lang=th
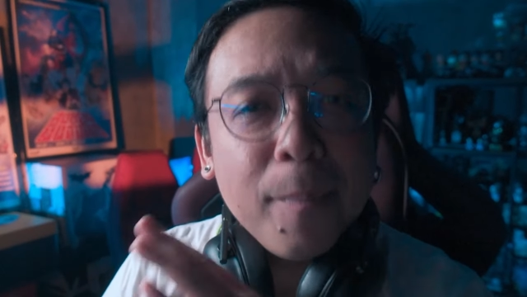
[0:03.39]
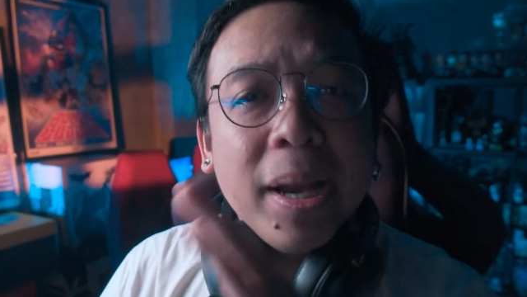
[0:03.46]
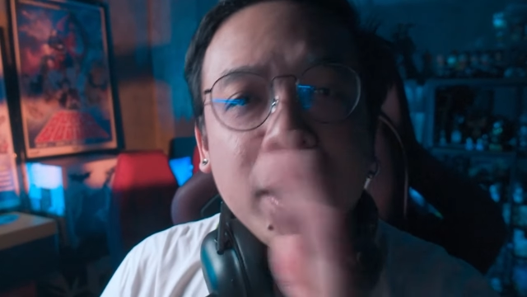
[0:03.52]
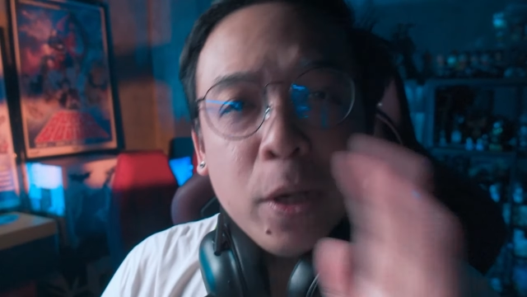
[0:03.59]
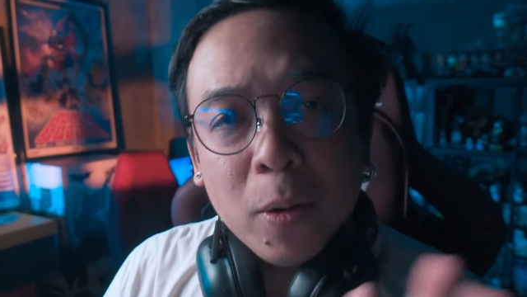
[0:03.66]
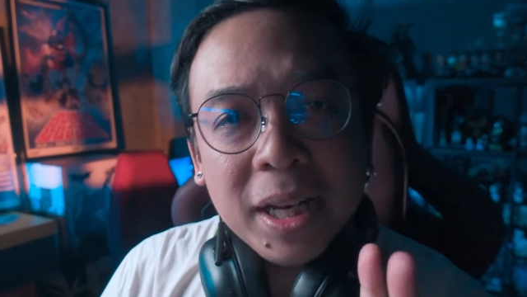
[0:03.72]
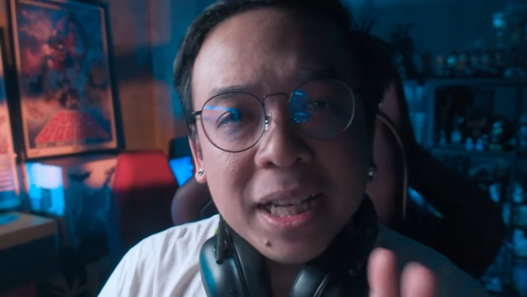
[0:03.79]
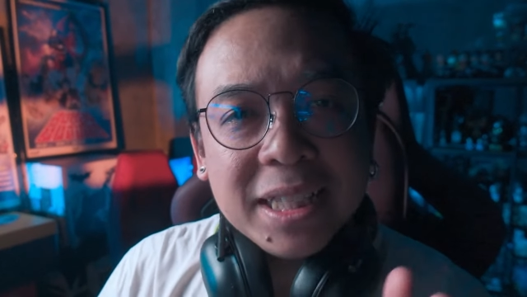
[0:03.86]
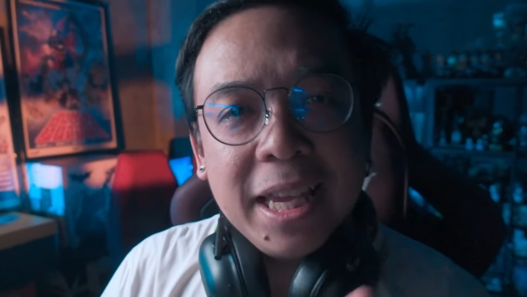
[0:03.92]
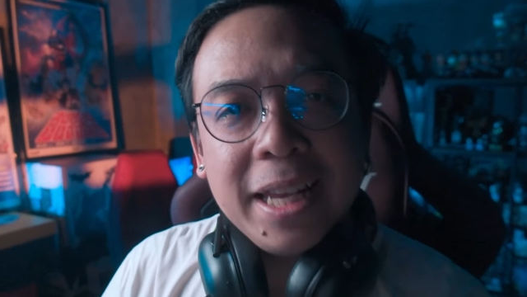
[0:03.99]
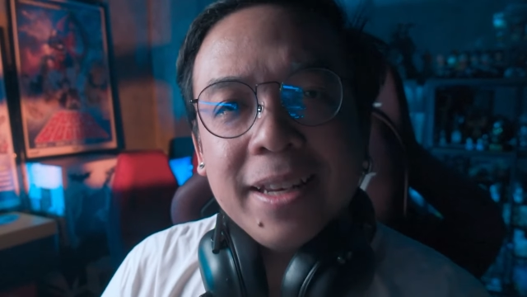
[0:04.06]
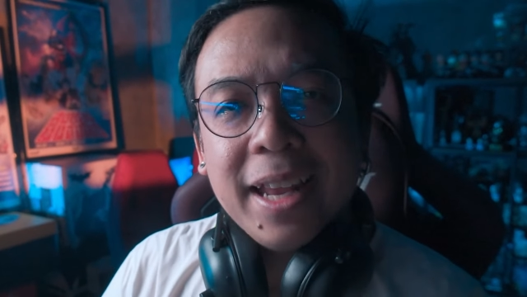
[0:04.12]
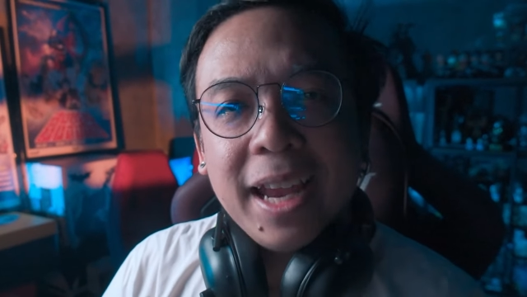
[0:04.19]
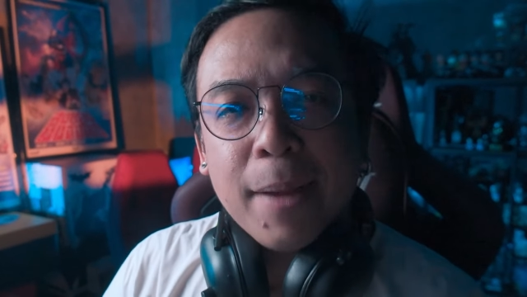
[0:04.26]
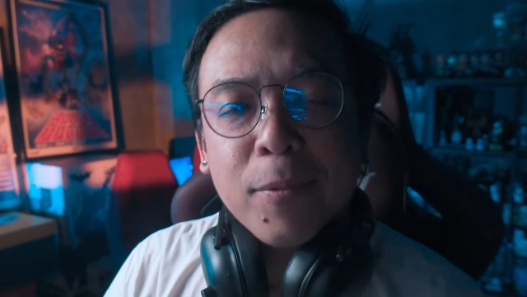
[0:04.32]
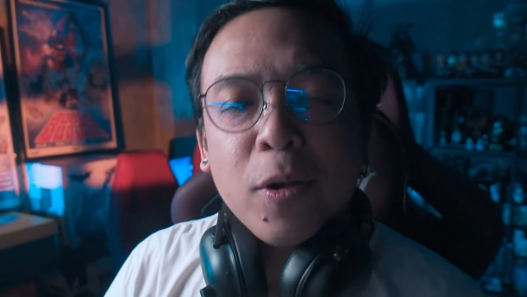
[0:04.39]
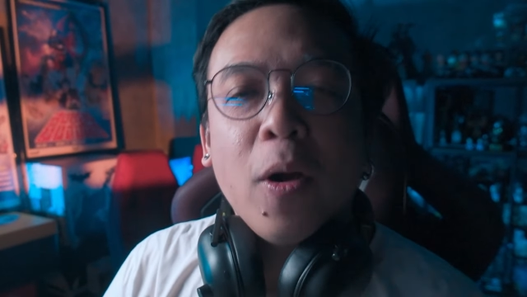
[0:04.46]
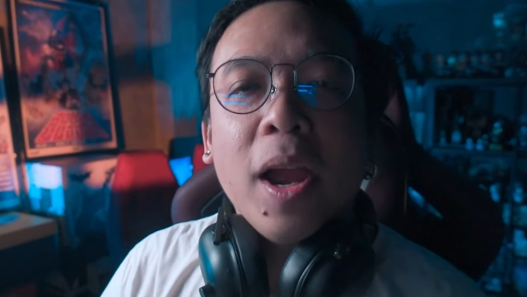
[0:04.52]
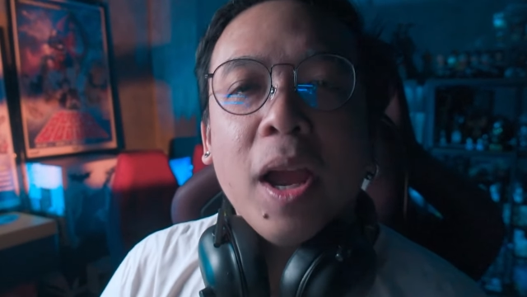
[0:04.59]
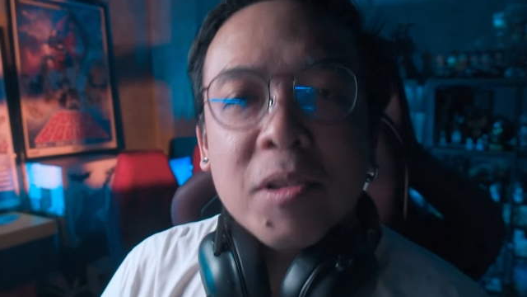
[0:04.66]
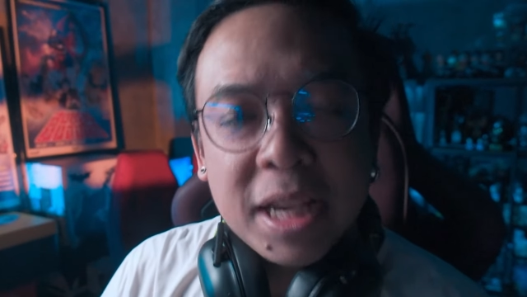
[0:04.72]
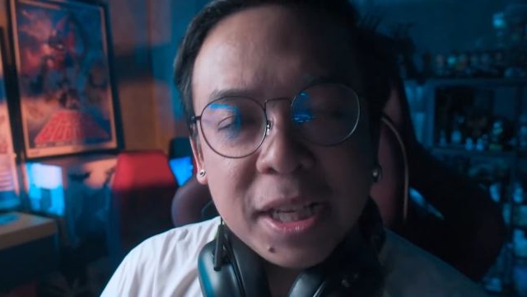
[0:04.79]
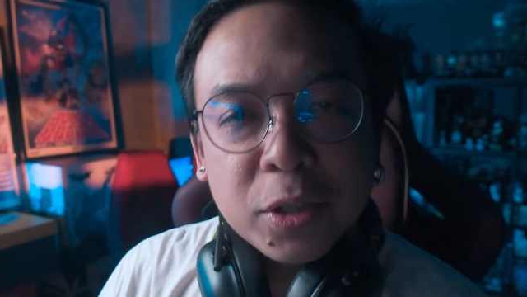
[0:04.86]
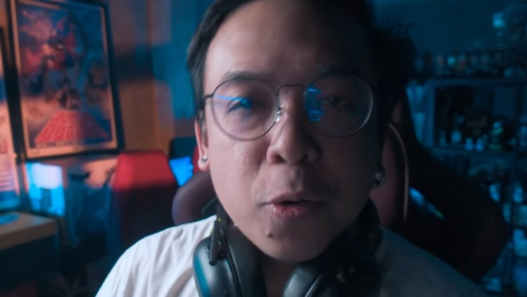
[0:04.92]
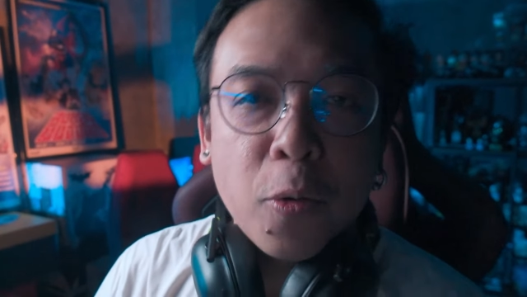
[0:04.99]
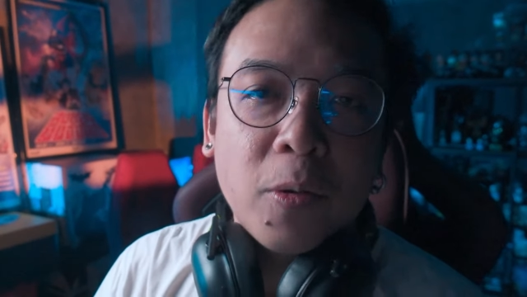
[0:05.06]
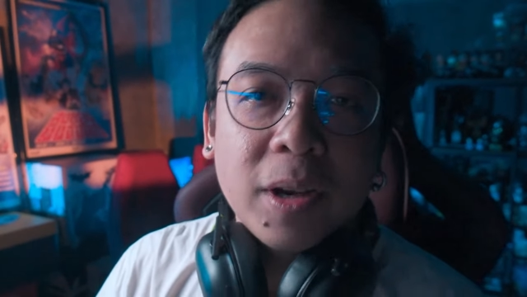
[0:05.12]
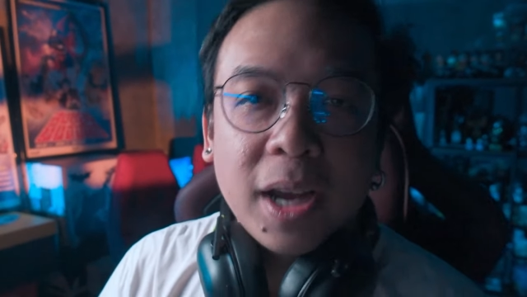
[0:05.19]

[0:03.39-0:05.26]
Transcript: มันโดนลิขสิทธิ์นะครับ ขอให้เข้าใจตรง